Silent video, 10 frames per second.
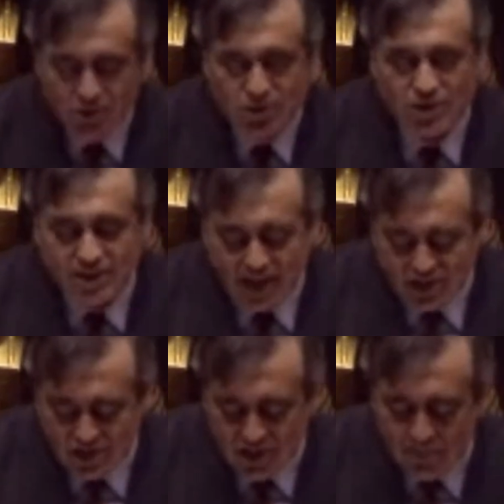ce que
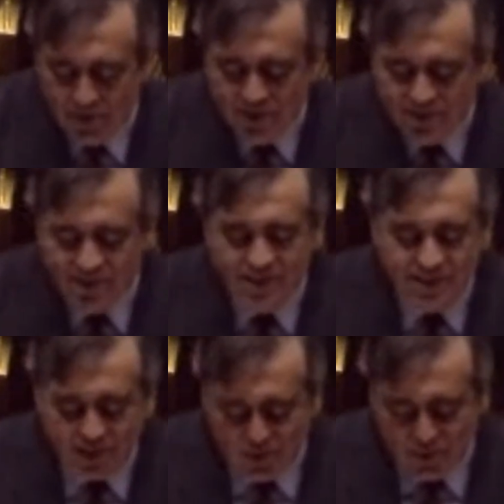cache la
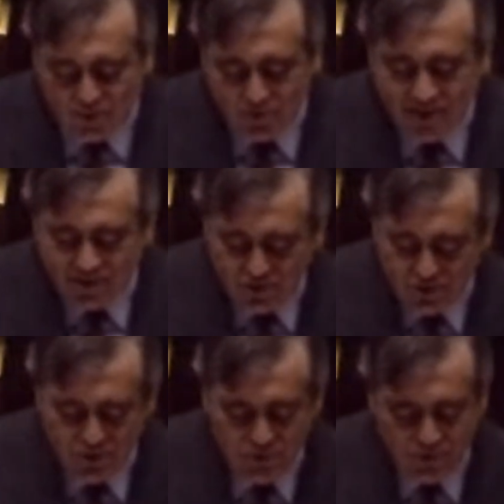politique des comptes
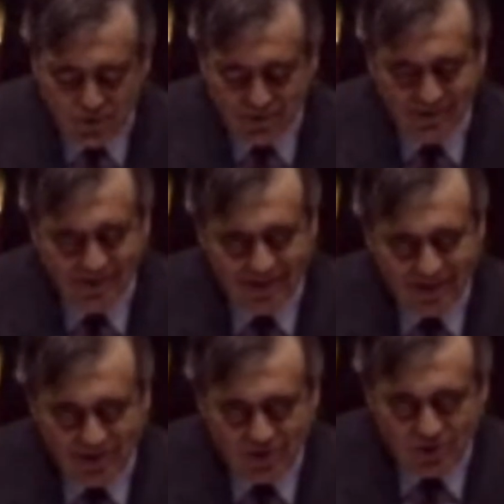nationaux,
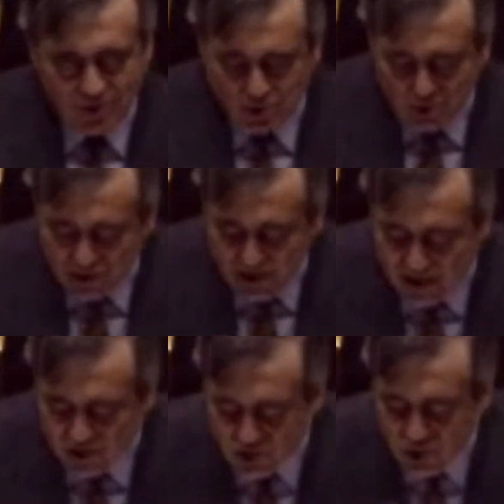ce que
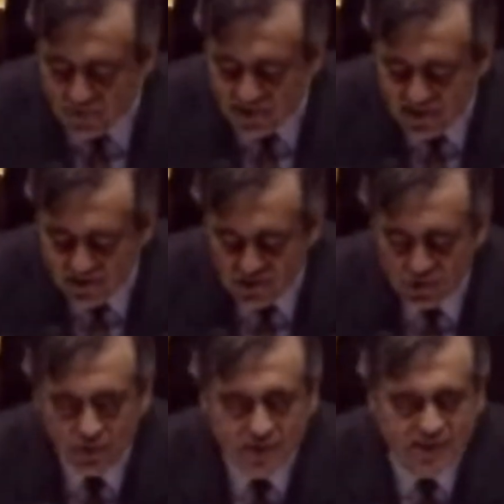cache
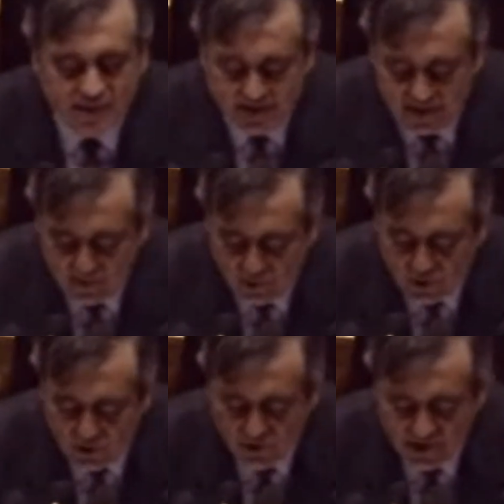l'obsession des
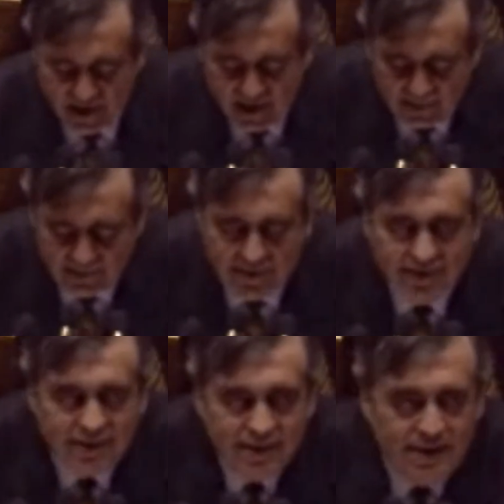équilibres
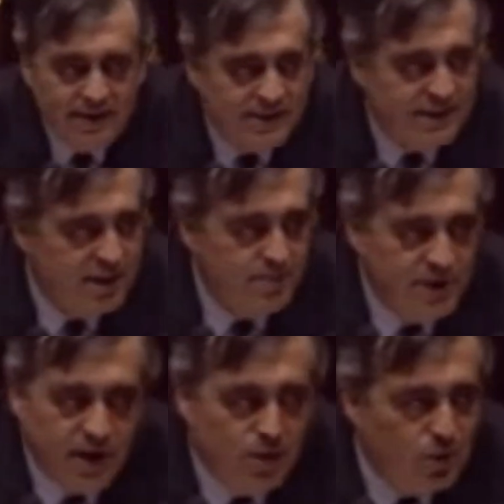comptables, c'est
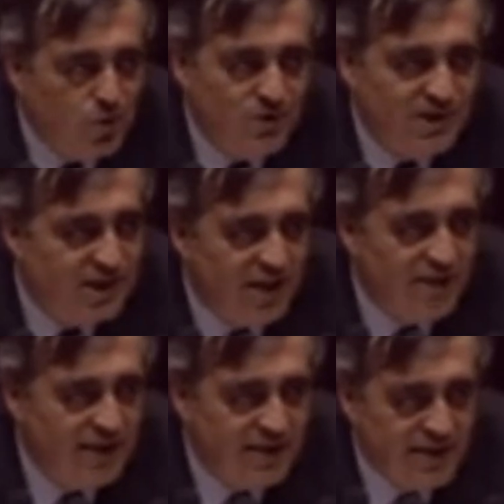bien le
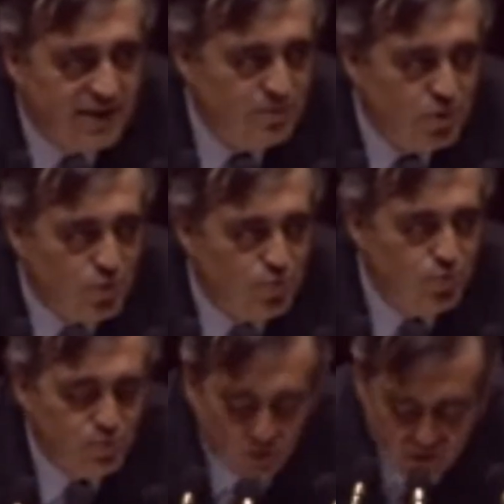conservatisme le
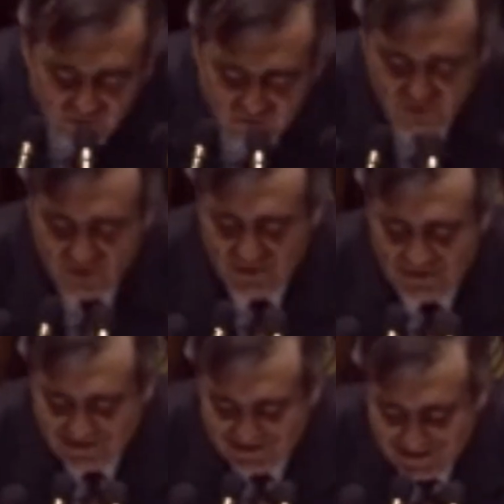plus
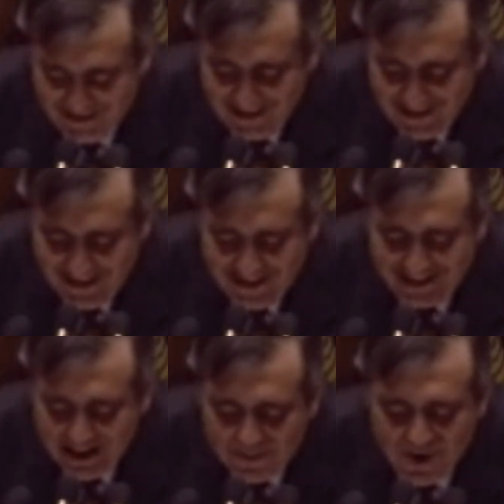profond,
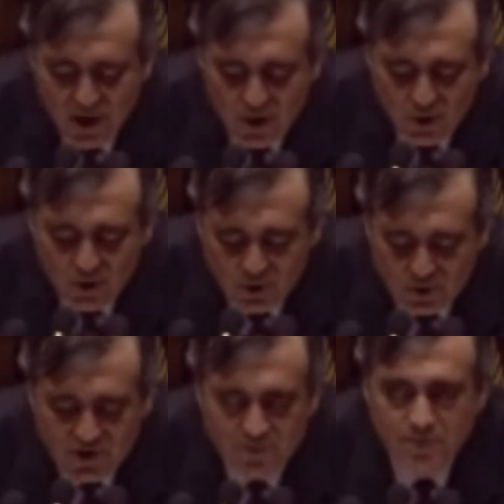c'est bien le
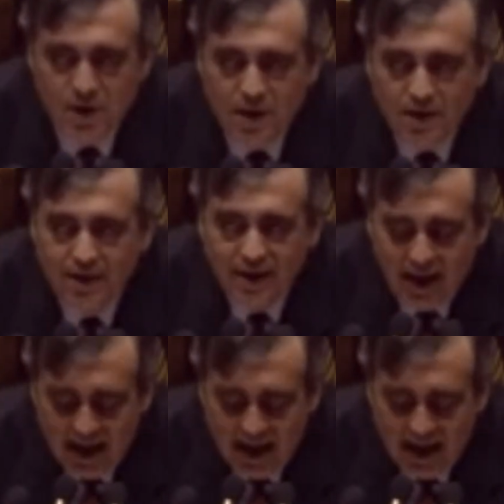renoncement